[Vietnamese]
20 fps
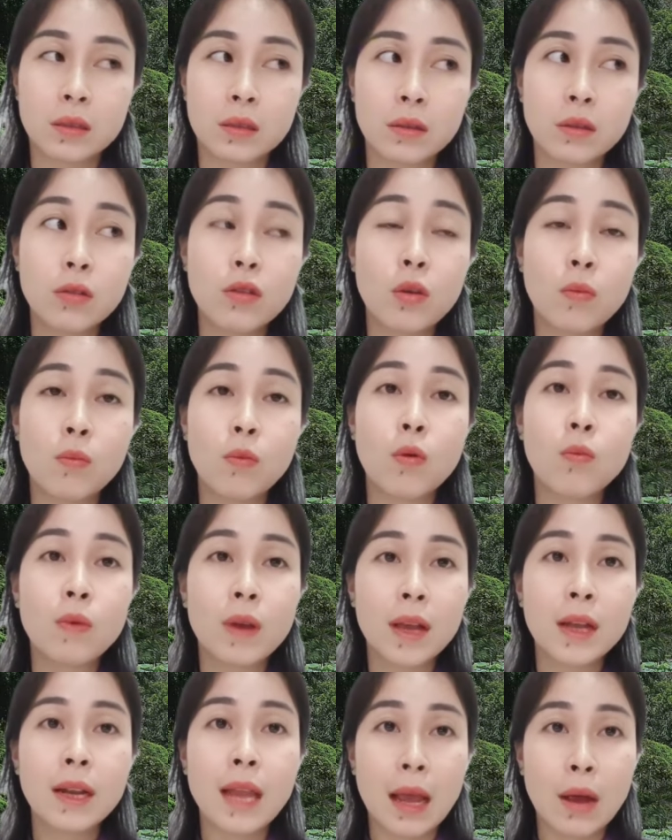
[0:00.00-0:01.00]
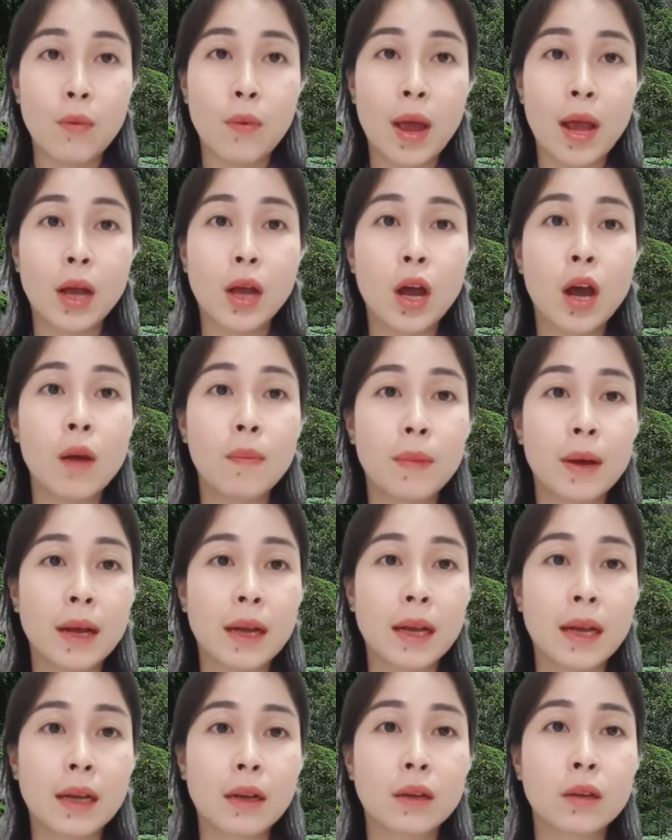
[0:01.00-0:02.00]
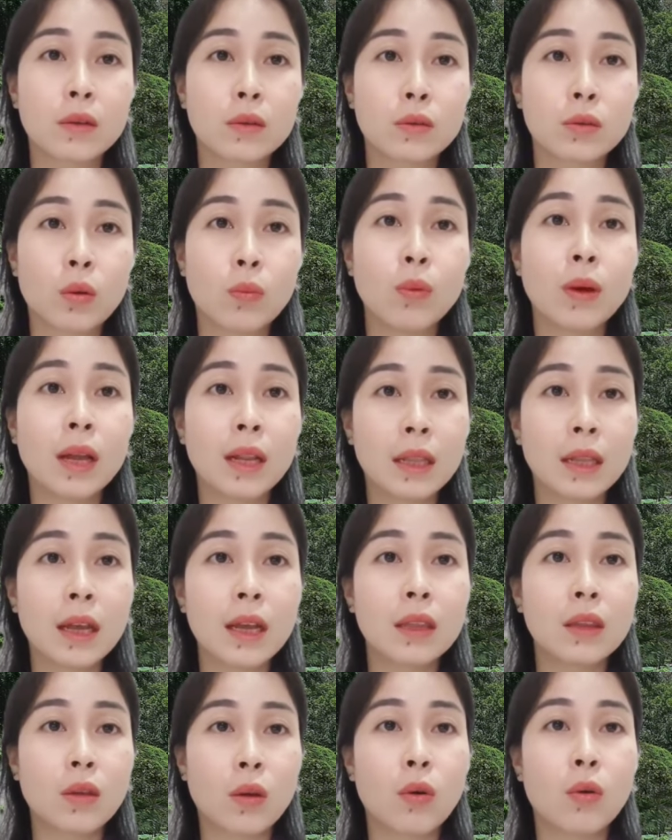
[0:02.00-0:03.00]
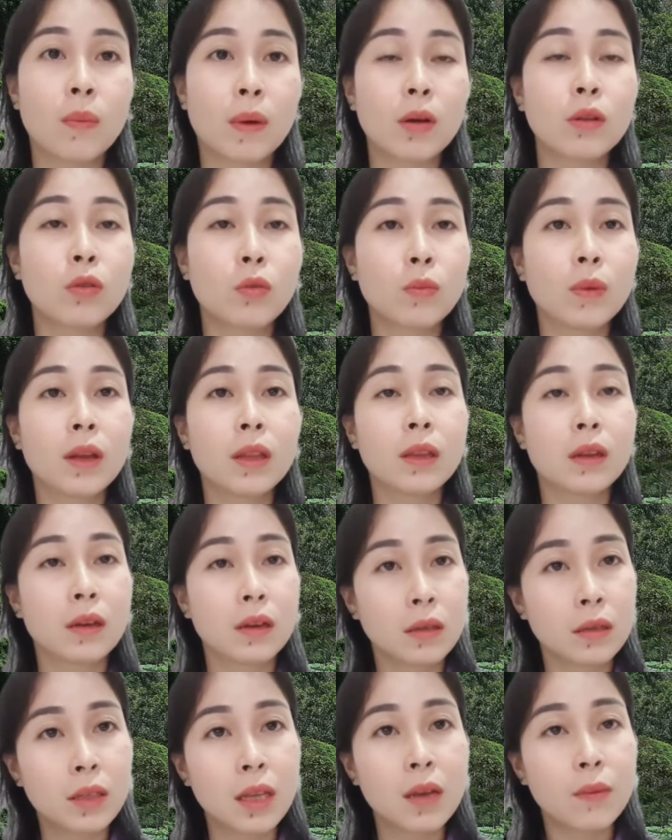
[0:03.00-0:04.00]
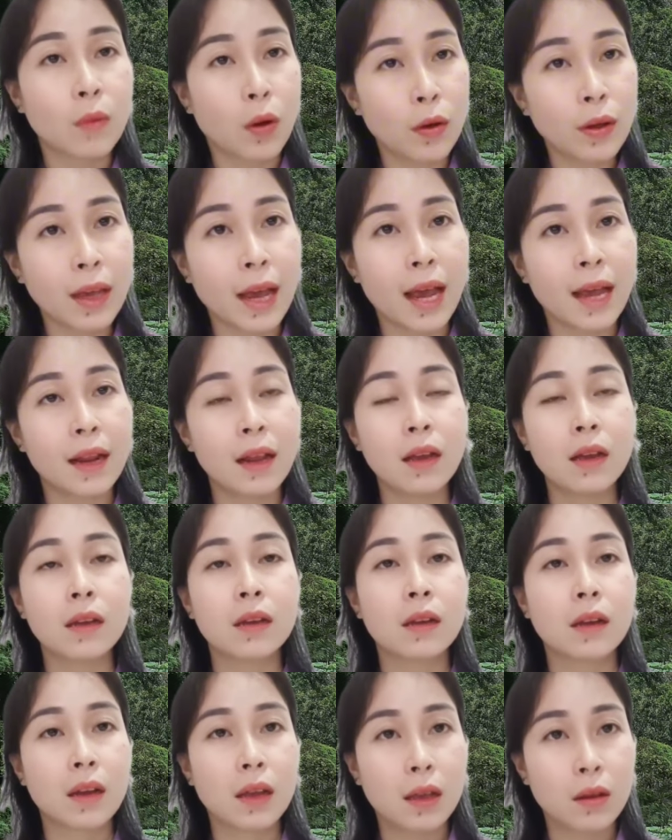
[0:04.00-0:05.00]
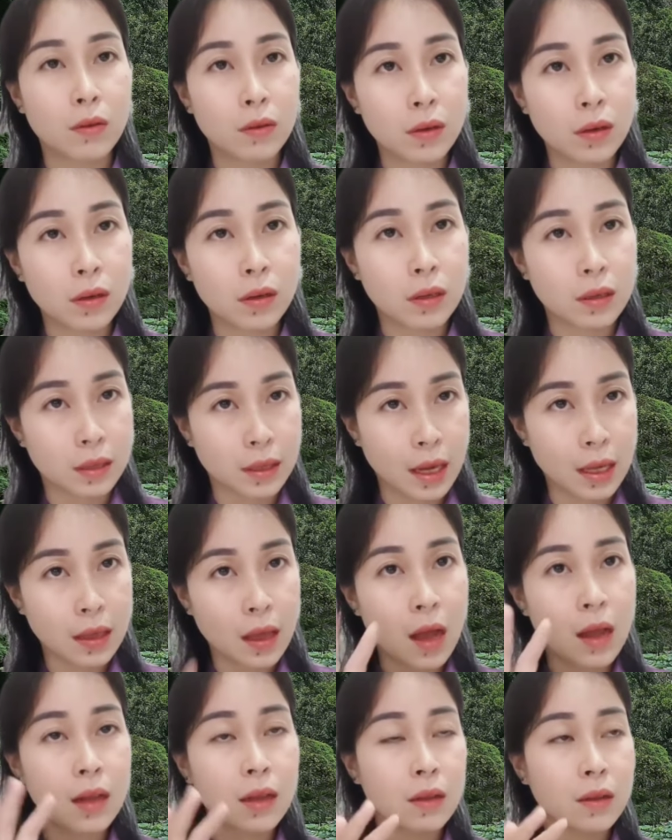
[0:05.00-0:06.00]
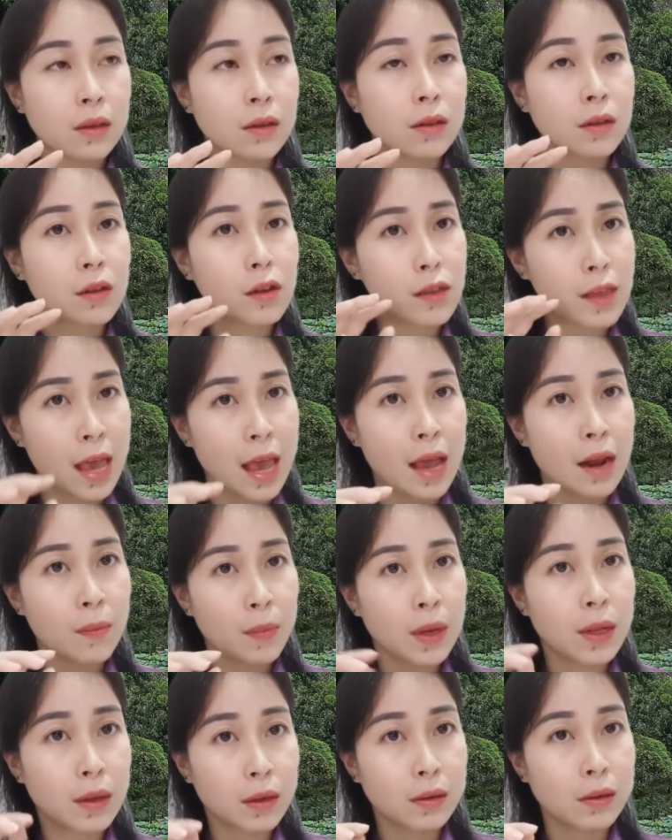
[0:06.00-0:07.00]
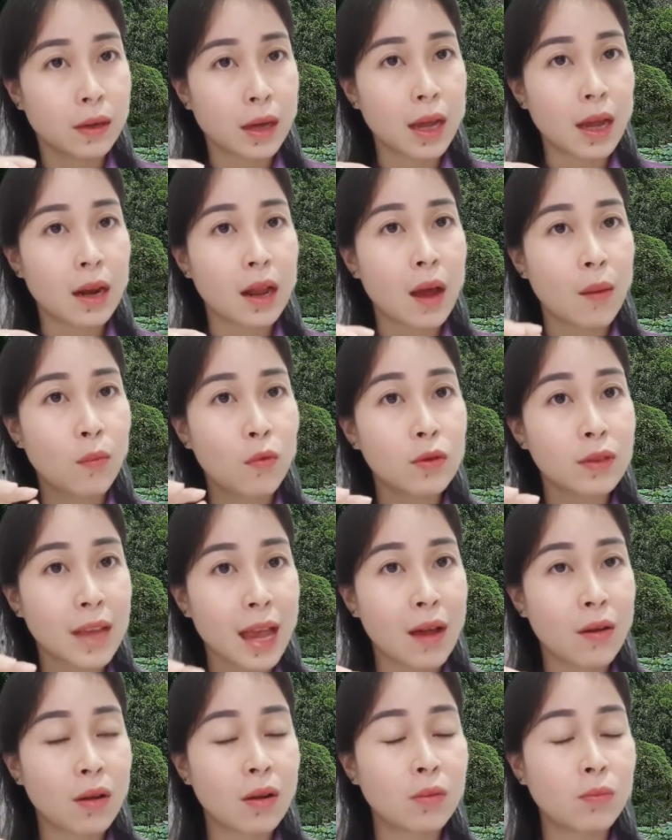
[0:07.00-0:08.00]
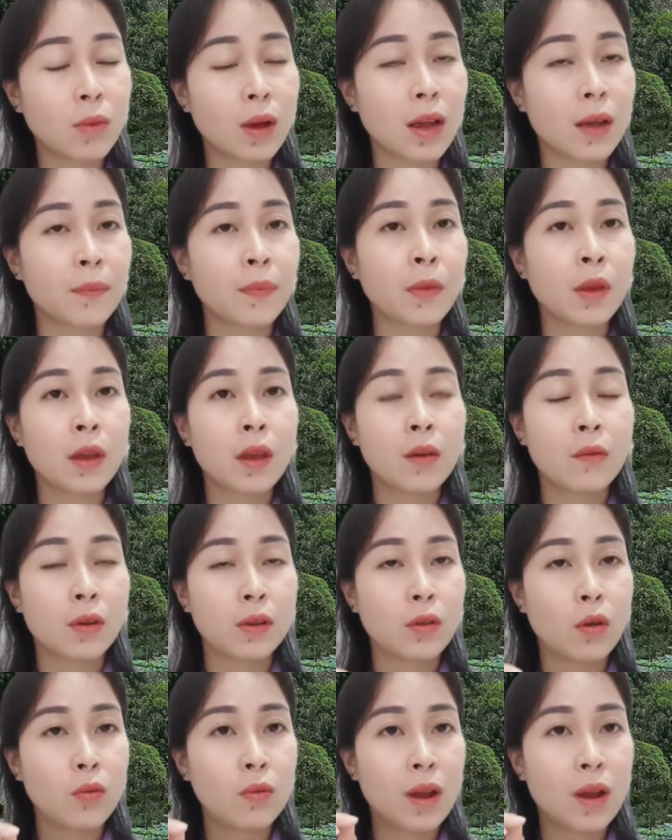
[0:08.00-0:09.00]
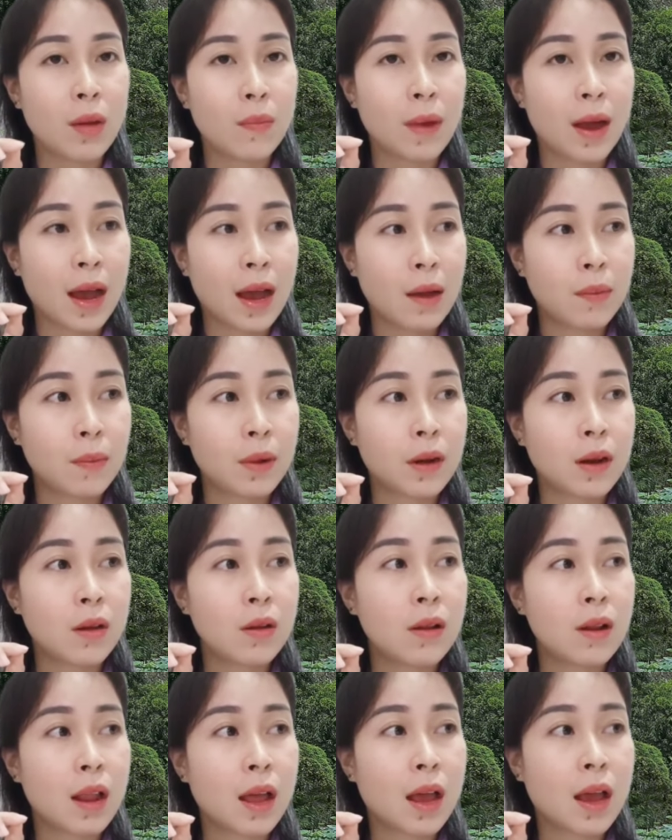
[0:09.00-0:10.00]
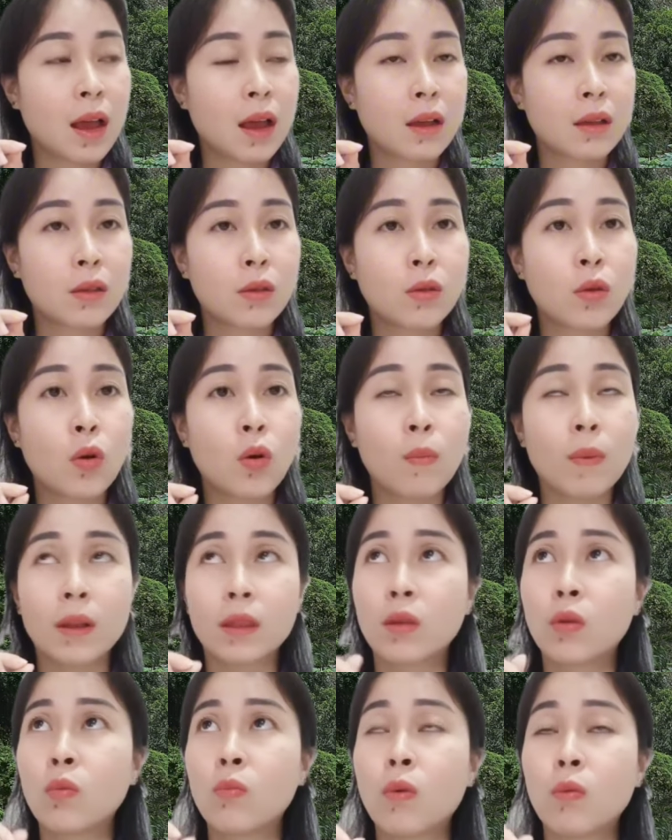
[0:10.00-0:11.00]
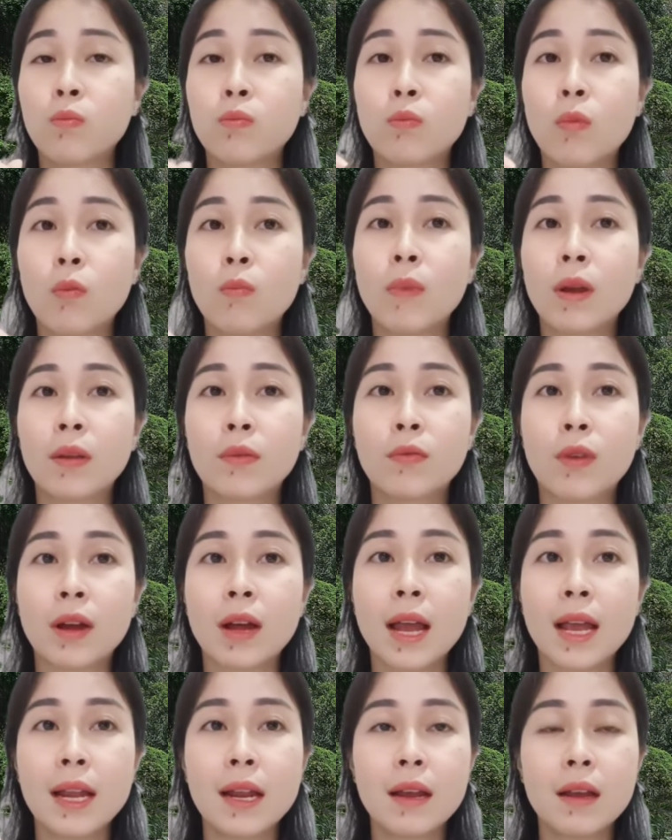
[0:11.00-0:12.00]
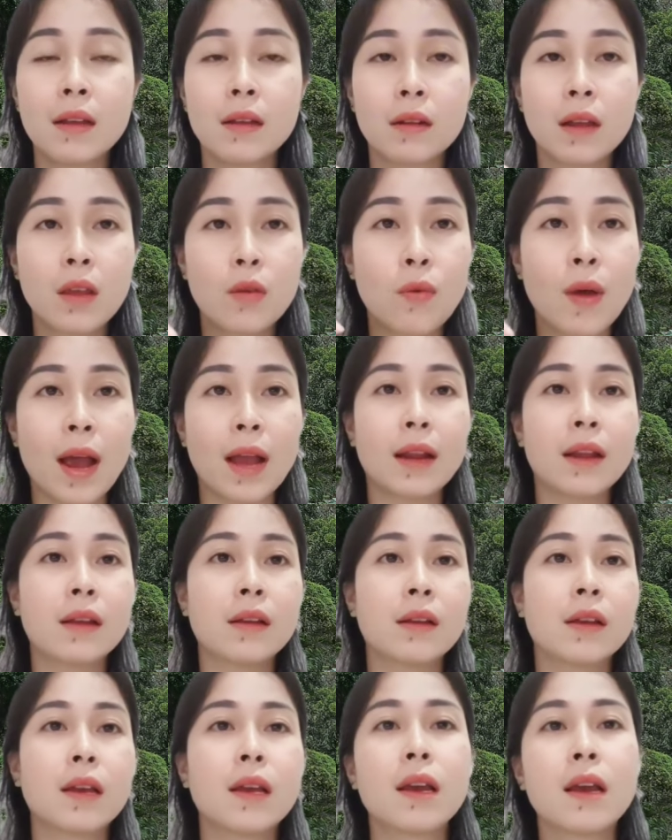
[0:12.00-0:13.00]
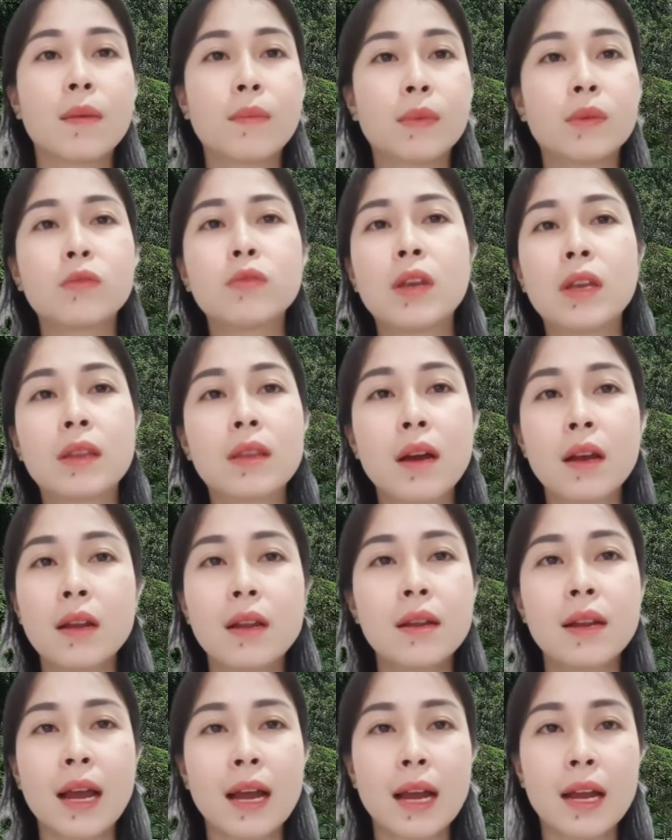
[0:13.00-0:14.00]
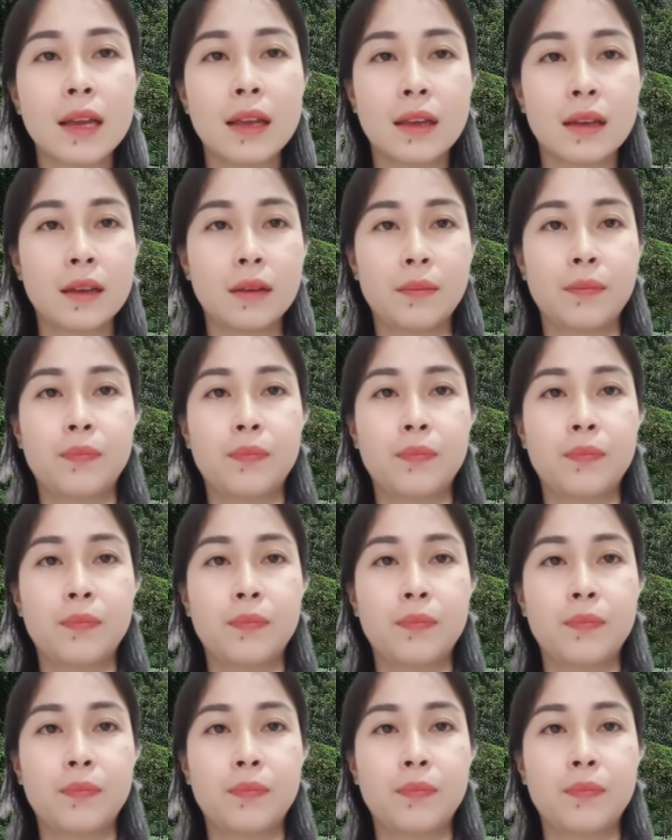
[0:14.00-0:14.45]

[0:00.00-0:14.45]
nói chung cúng kiến đàng hoàng cơ mà tụng kinh á chùa mà có tụng kinh thường xuyên mỗi ngày đó thì cũng sẽ tới nó nhẹ nó bình thường ha nó không có sao không ha và chỗ nào mà mình nói là chùa mà tu một một mình hoặc ấy đó đi hoài đó mình gì tới đến năng y